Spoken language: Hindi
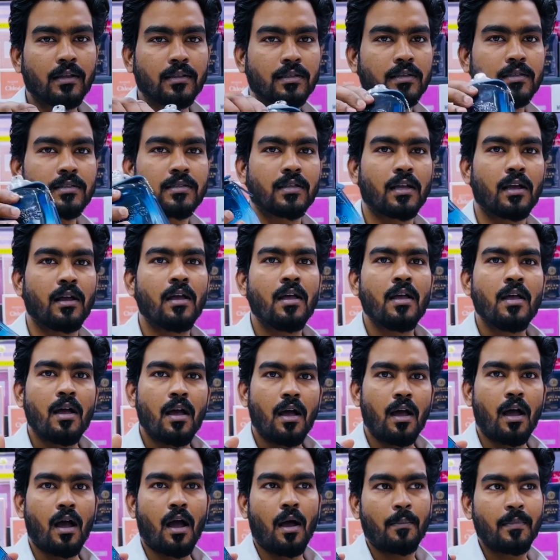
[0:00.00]
जिस
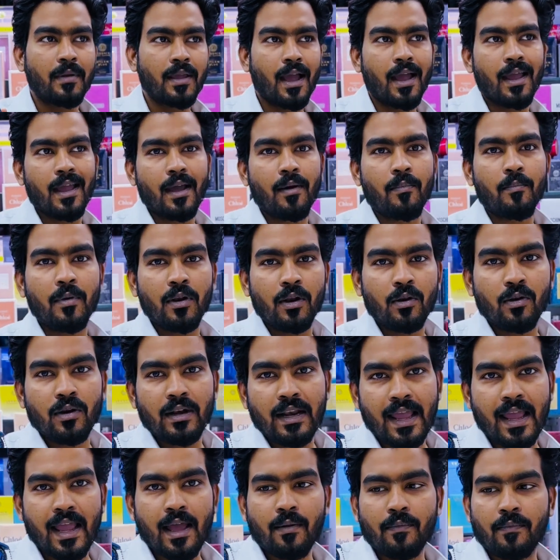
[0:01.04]
आप ही आया बिल्कुल
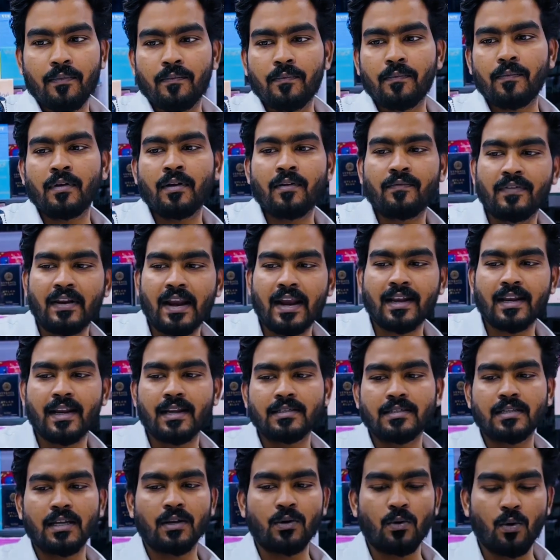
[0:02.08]
नया
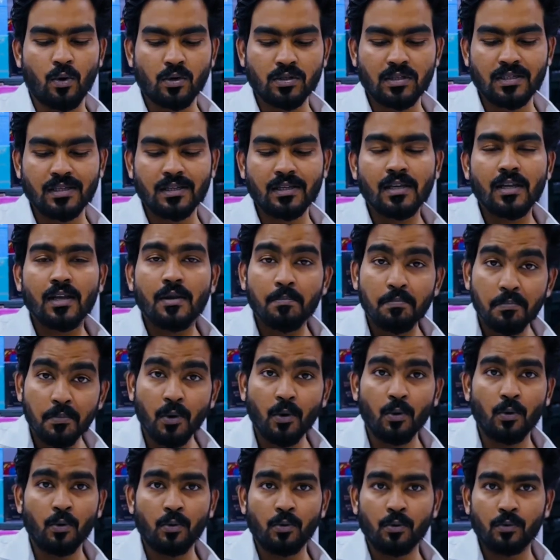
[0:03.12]
फ्रेग्रेंस है कोच ब्लू